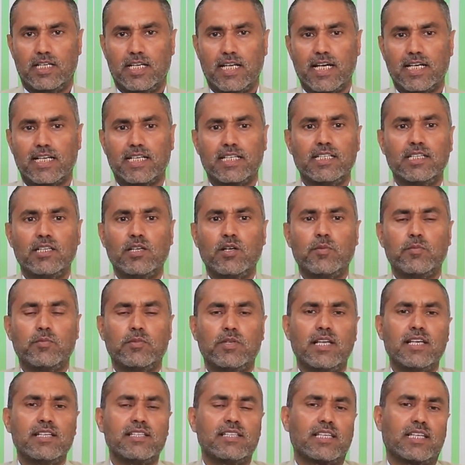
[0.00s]

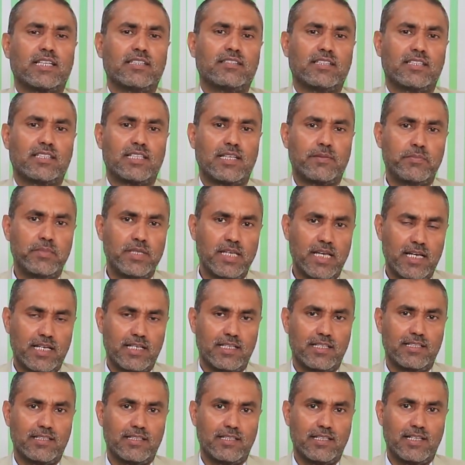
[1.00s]
لكنهم ليست قصة
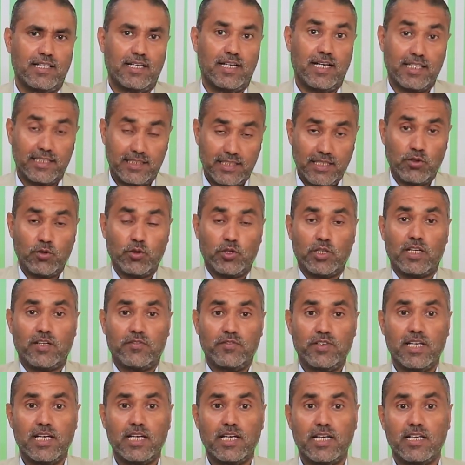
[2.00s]
أنبياء حتى
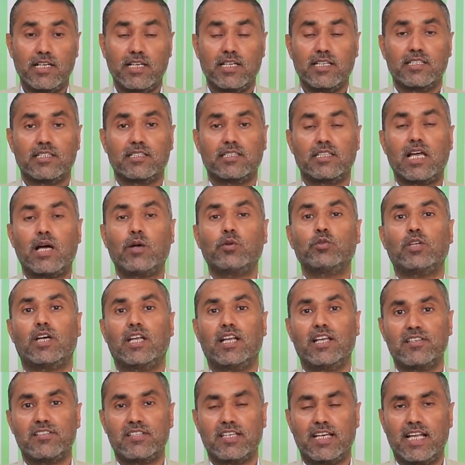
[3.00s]
ذكر فيها داود
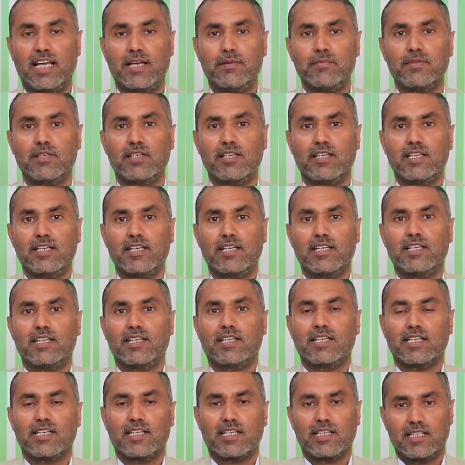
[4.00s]
عليه السلام
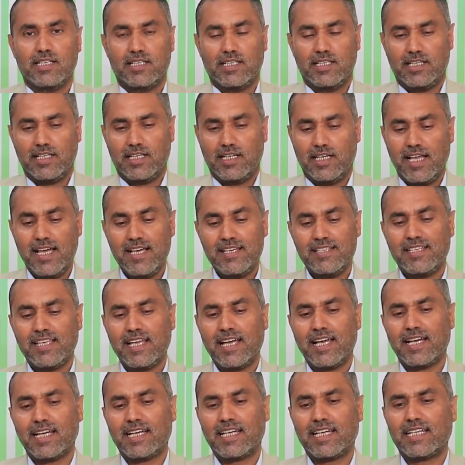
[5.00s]

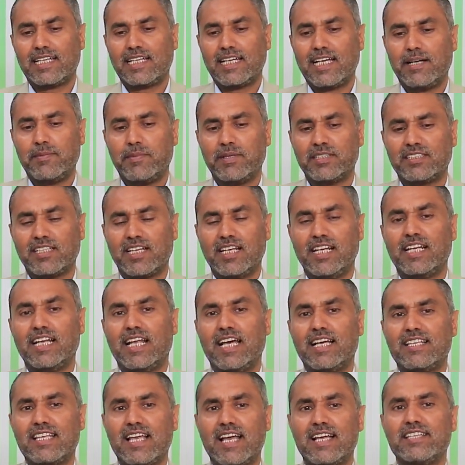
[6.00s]
ليس كبطل
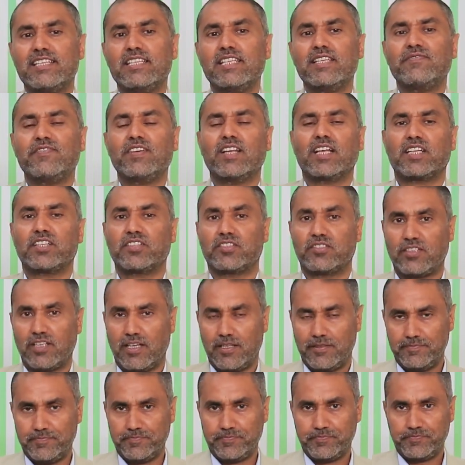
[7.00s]
أساسي في
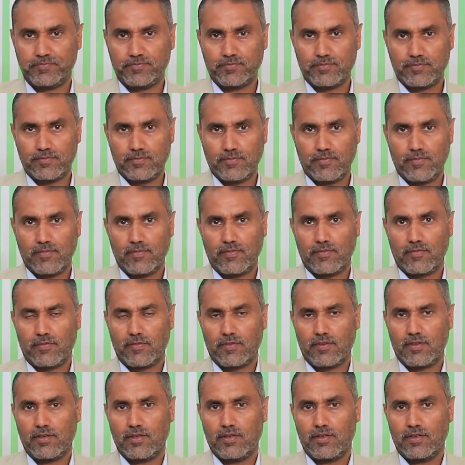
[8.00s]
القصة
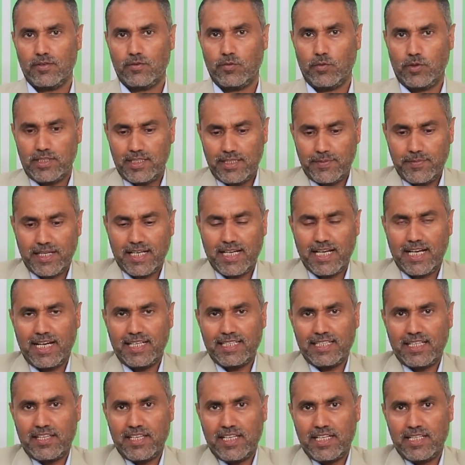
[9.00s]
وإنما
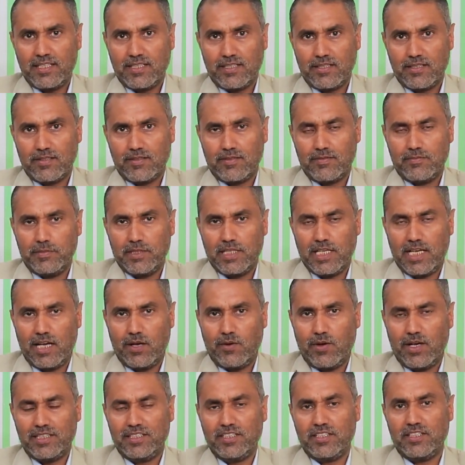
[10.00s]
كحدث من
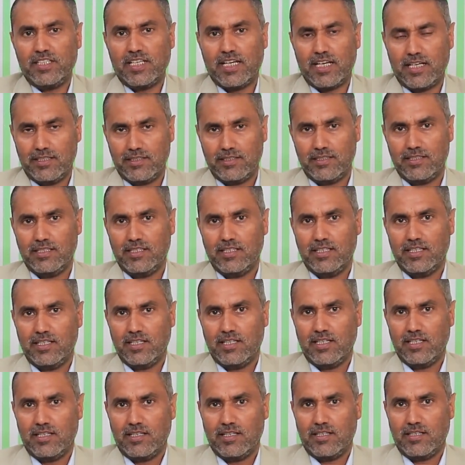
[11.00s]
حوادثها
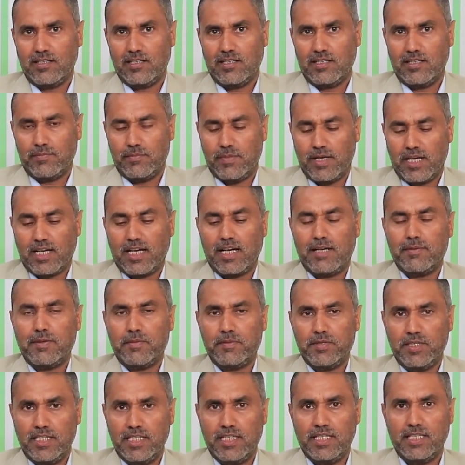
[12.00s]
ما
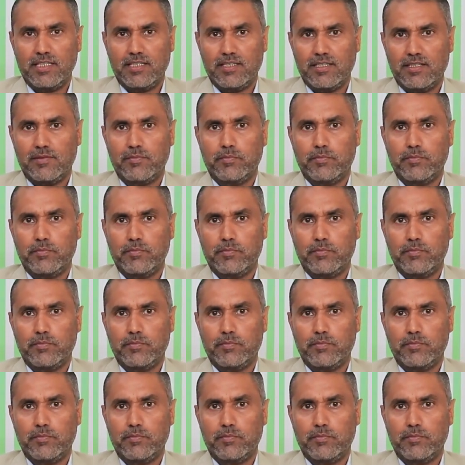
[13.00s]
قام به